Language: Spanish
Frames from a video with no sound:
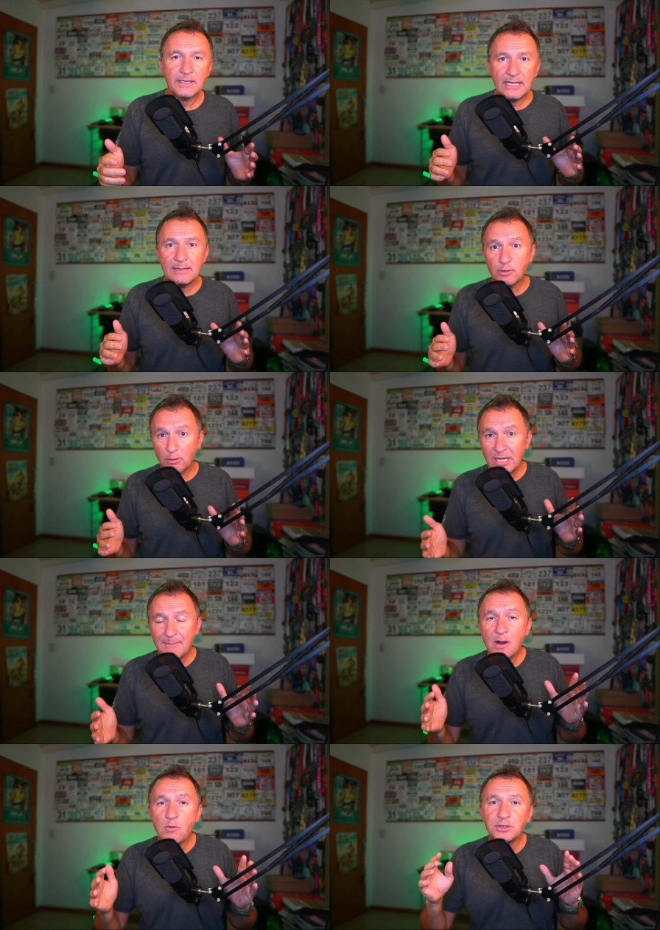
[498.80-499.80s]
El
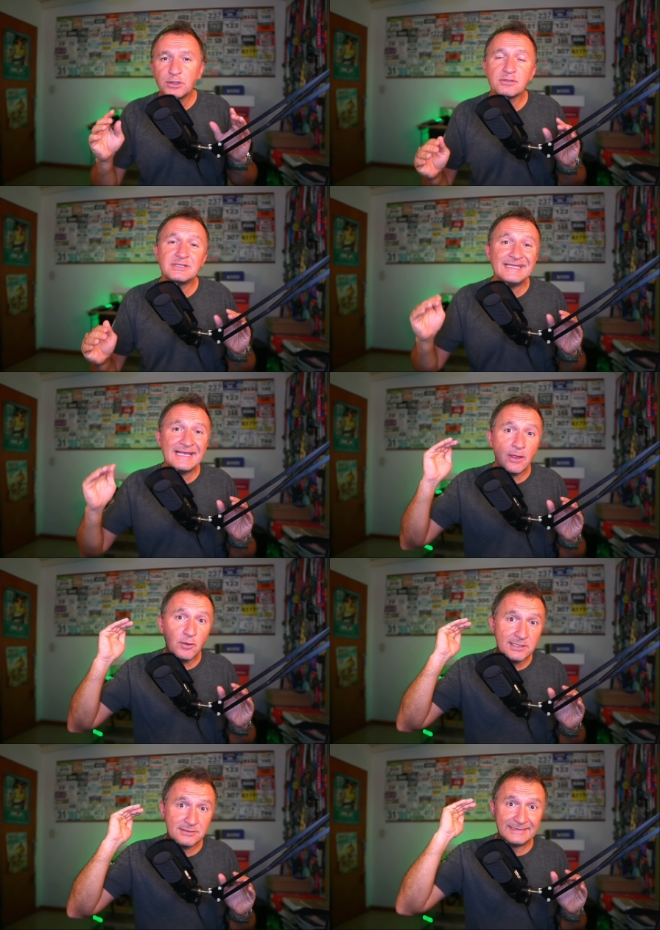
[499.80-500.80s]
problema cuando estos
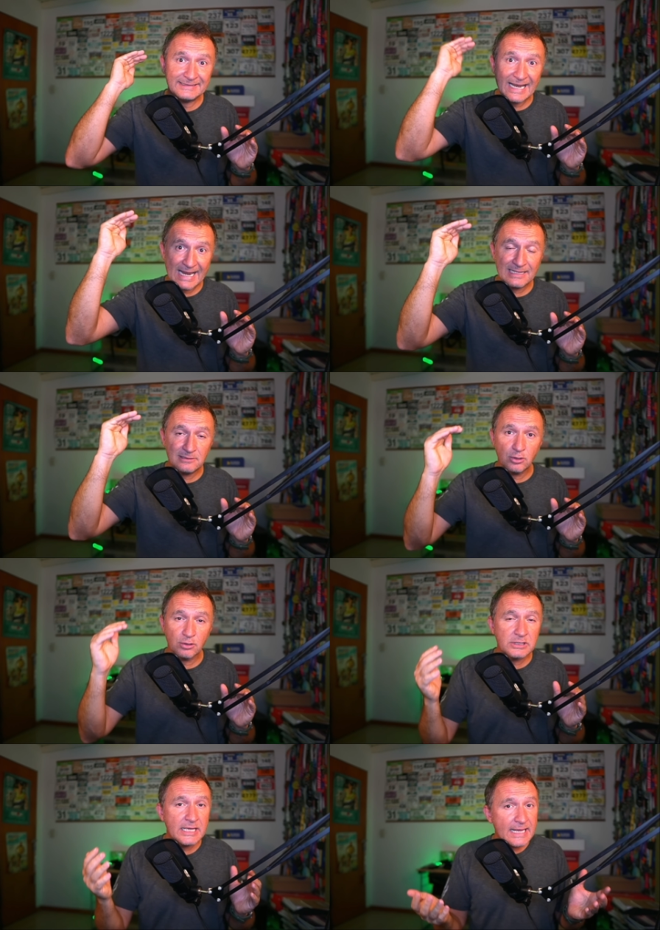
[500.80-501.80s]
indicadores están
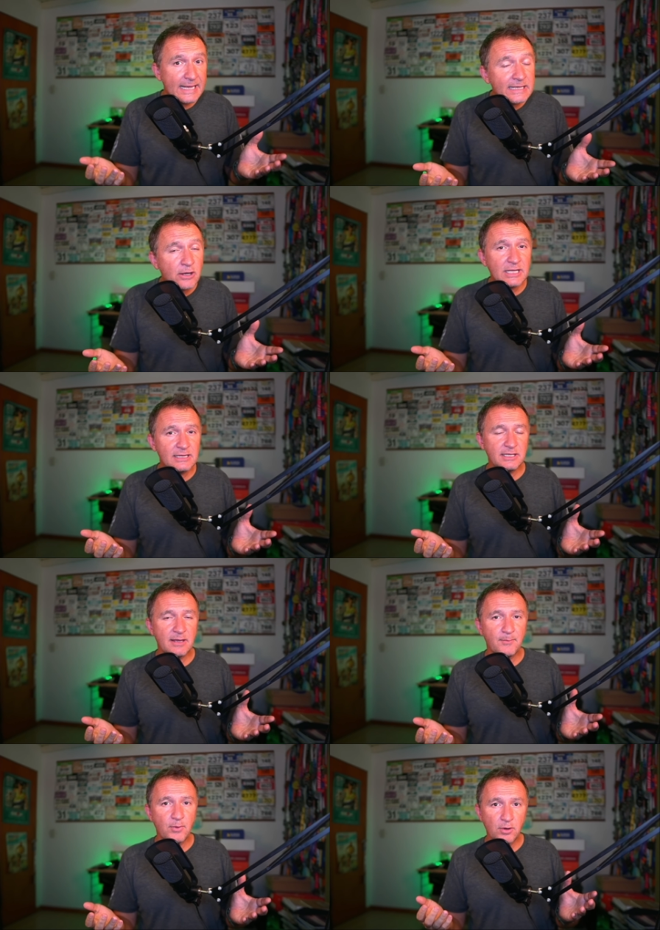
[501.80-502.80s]
altos es que con el
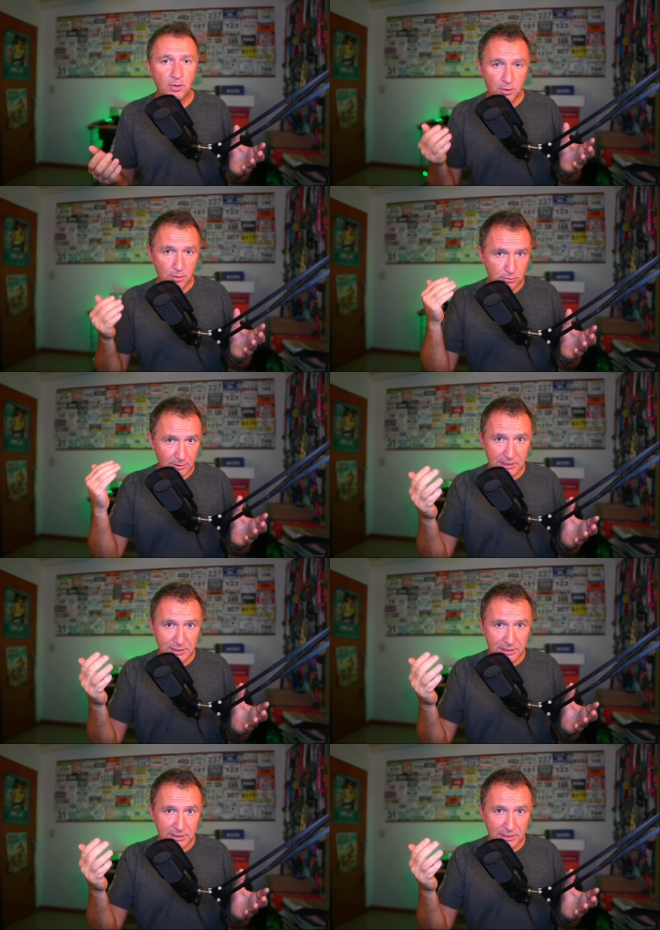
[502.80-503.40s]
tiempo suelen